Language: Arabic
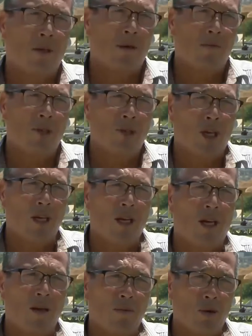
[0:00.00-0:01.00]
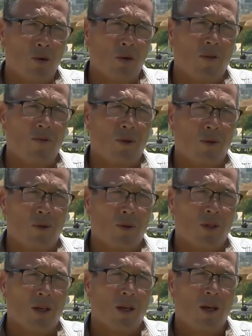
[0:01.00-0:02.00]
المشاريع غير موجودة في
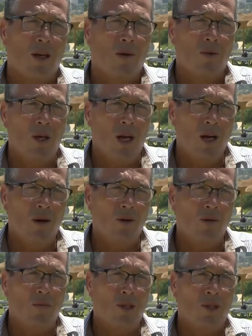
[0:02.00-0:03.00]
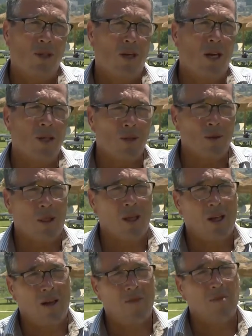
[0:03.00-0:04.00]
تونس ونحاولوا باش نأسوا
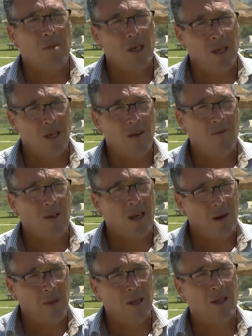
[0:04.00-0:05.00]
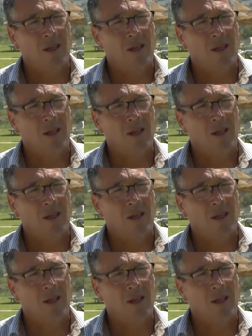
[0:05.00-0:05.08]
ثقافة بيئية في هالبلاد